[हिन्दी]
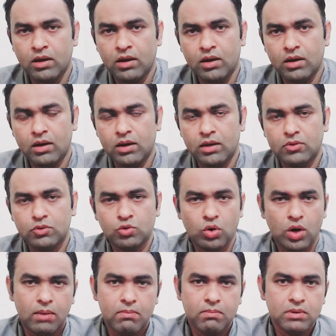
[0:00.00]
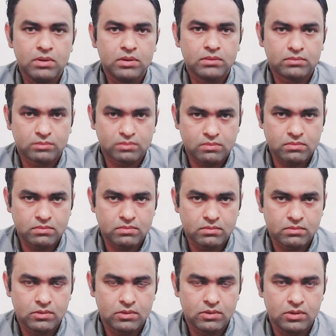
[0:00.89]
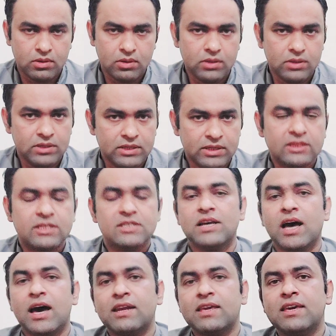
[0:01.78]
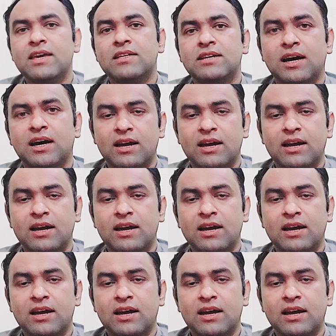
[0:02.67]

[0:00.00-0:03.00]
आ, तो अब इंतज़ार किया